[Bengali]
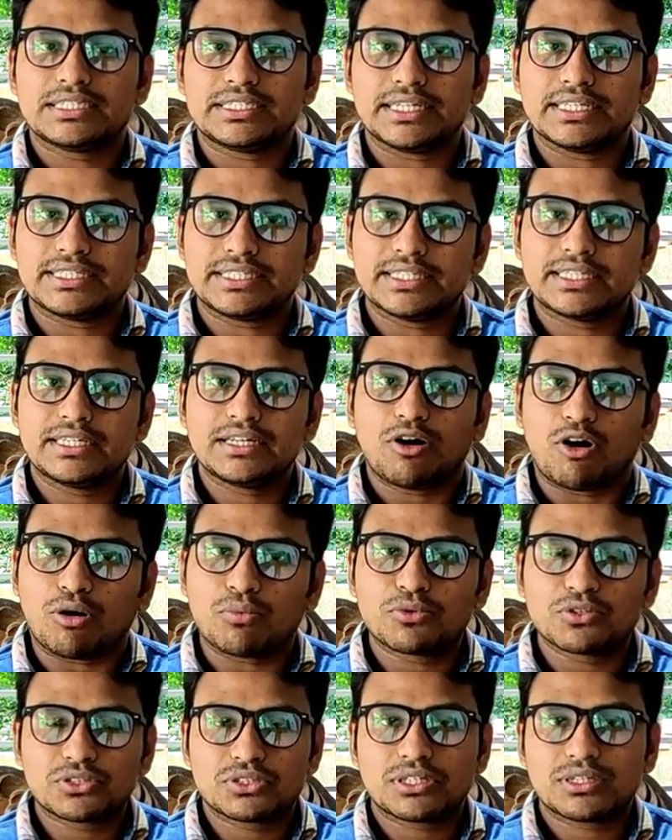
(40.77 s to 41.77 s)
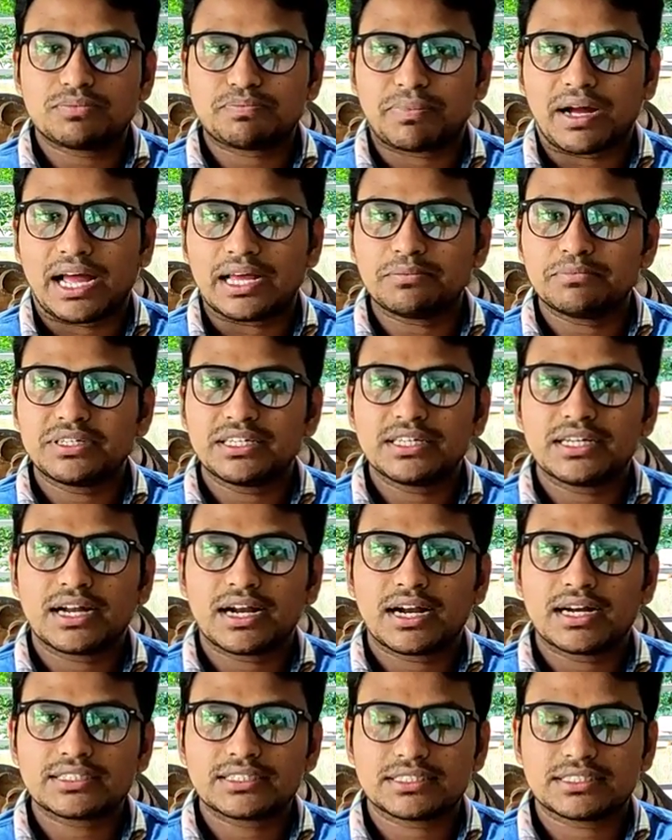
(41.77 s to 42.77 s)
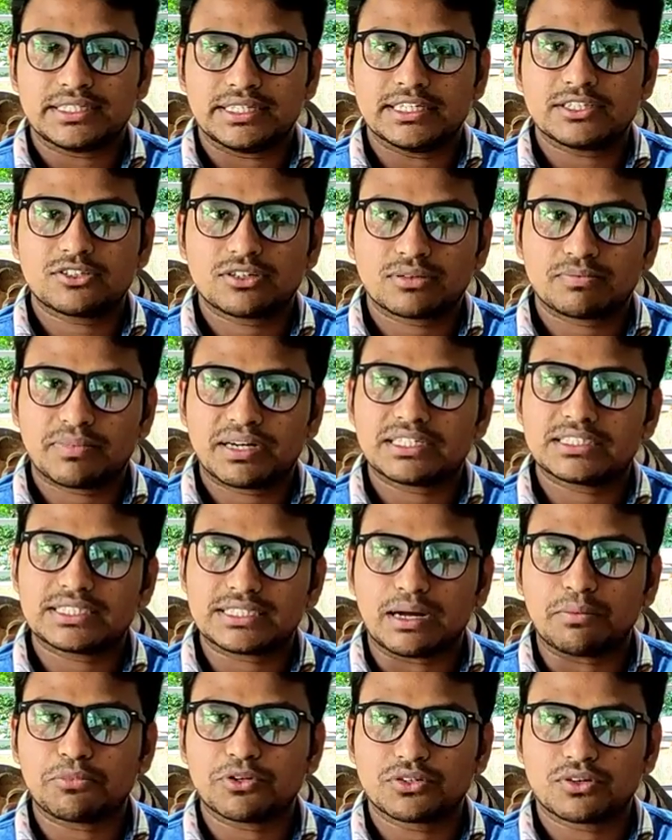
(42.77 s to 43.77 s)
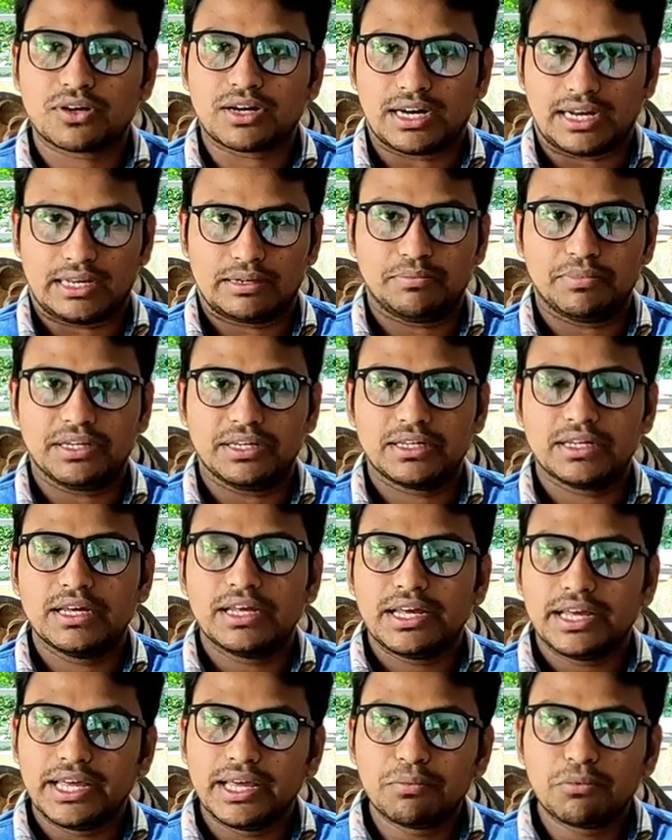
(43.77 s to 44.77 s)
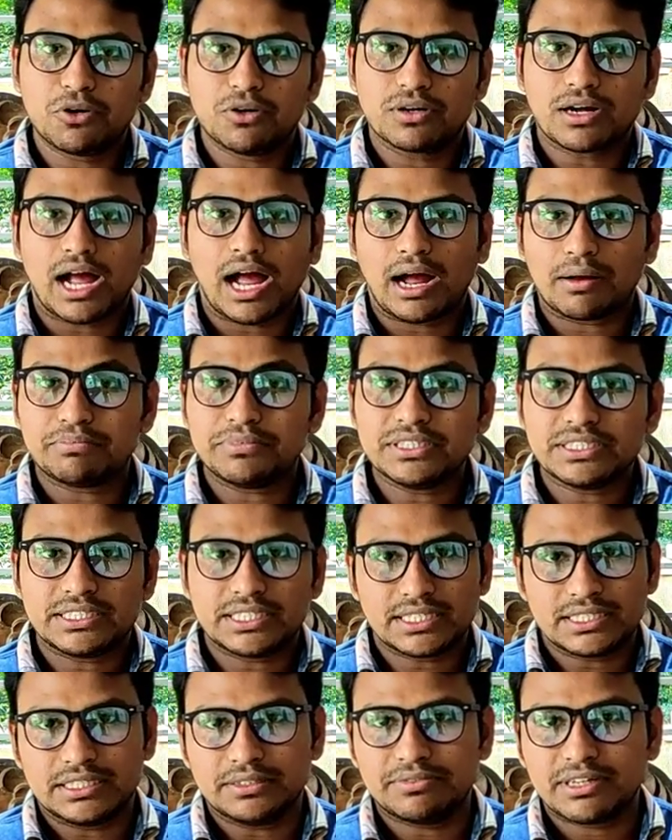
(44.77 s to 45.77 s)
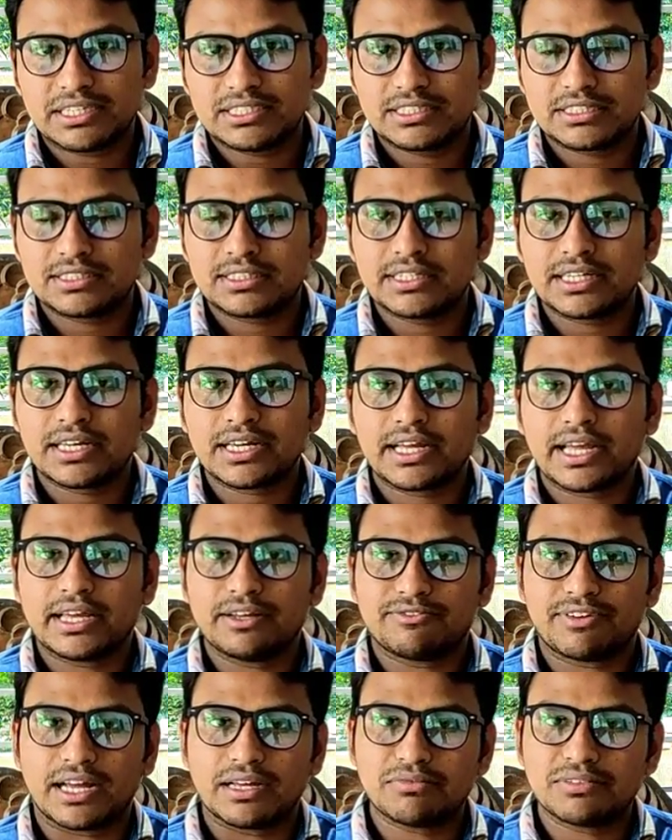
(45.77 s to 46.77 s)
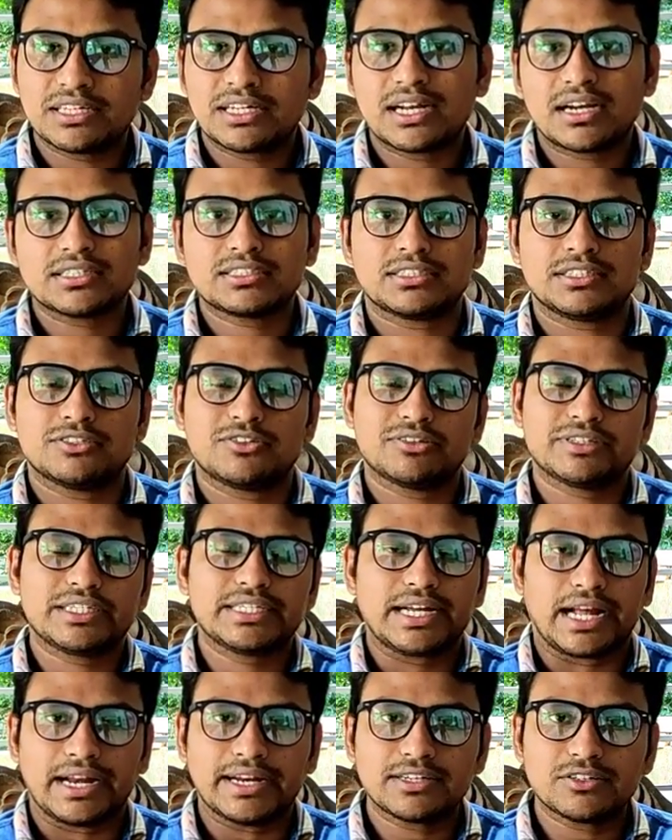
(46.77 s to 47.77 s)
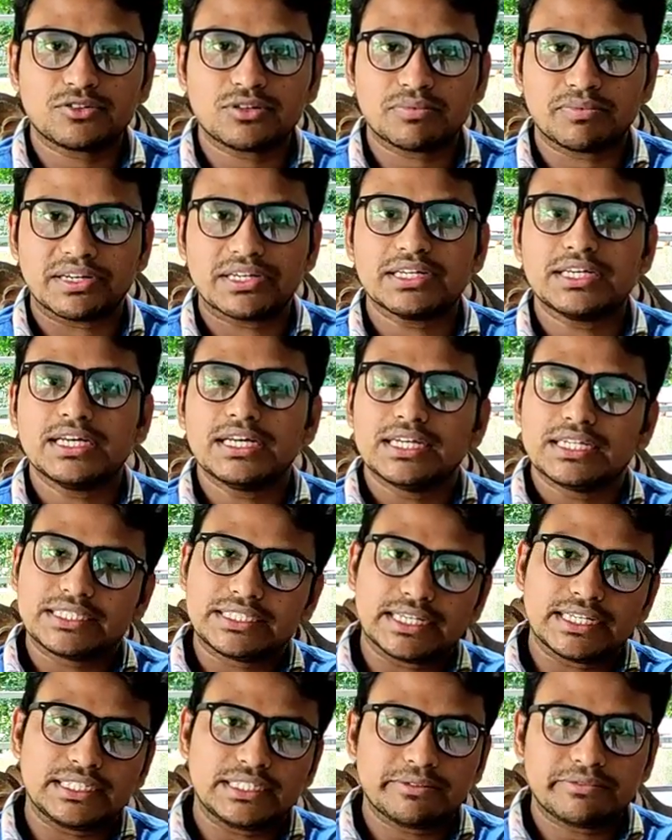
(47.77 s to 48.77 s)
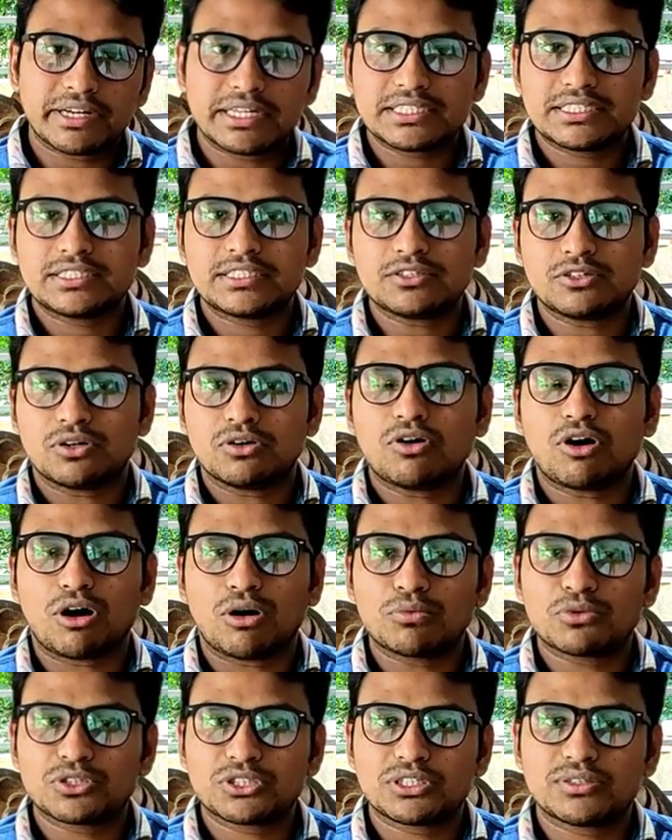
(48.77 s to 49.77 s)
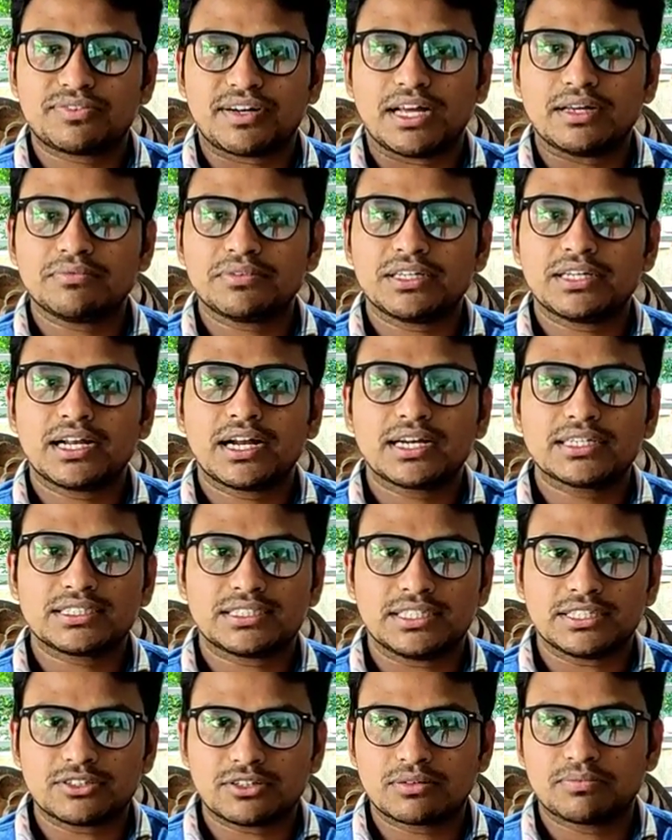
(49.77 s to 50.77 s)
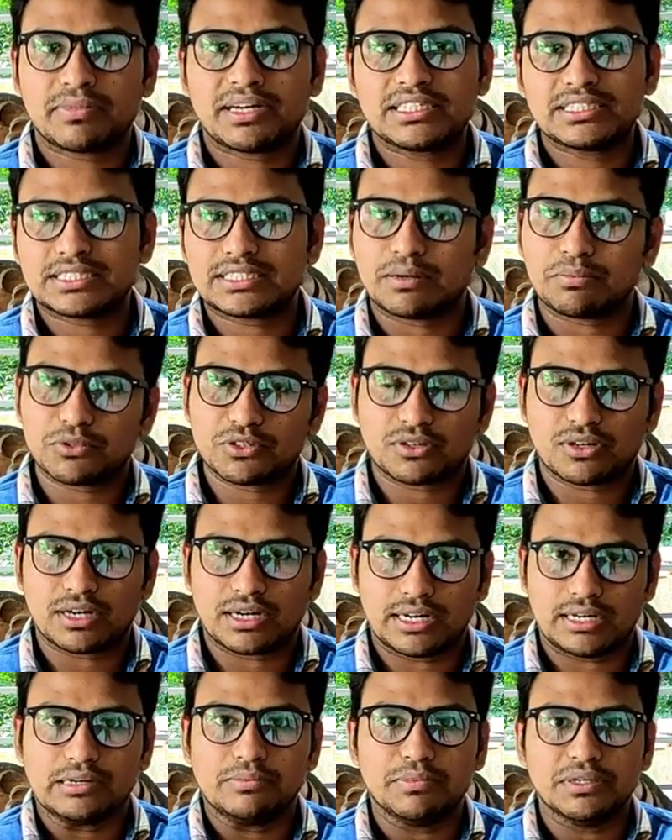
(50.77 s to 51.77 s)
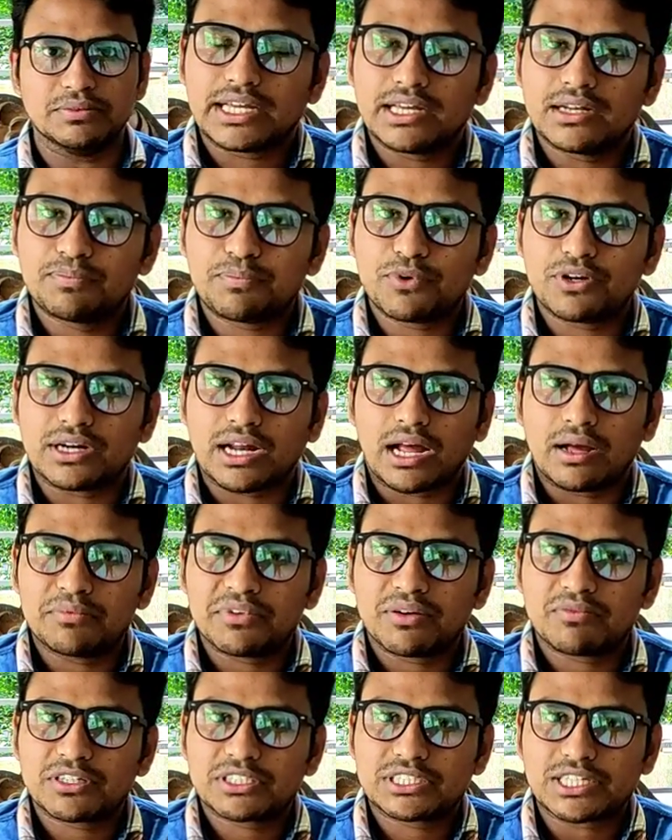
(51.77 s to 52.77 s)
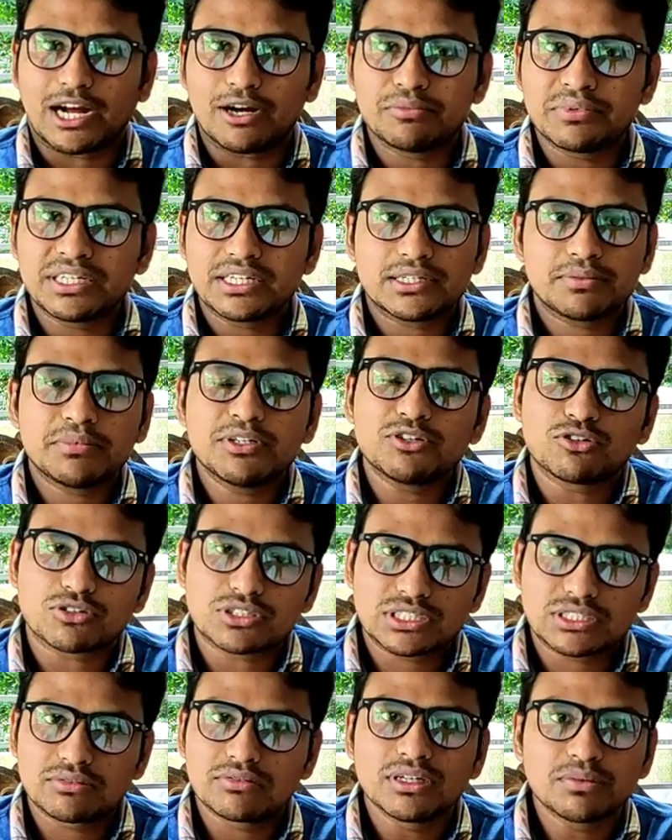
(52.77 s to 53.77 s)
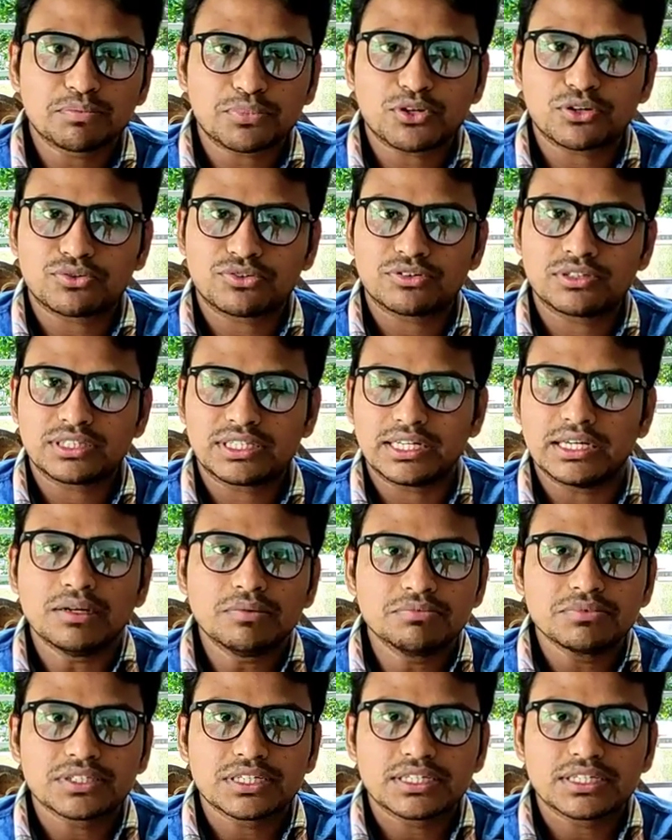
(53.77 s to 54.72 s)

সেটি অবশ্যই ফাইভ গিগাহার্স নেটওয়ার্ক ব্যান্ড সাপোর্ট করা লাগবে এবং আপনি যে ডিভাইসটি দিয়ে এই ফাইভ গিগাহার্স নেটওয়ার্কটি কানেক্ট করবেন সেই ডিভাইসটিও অবশ্যই ফাইভ গিগাহার্স নেটওয়ার্ক ব্যান্ড সাপোর্ট করা লাগবে এরপর আমি আমার শাওমি রেডমি নোট সেভেন প্রো ফোন দিয়ে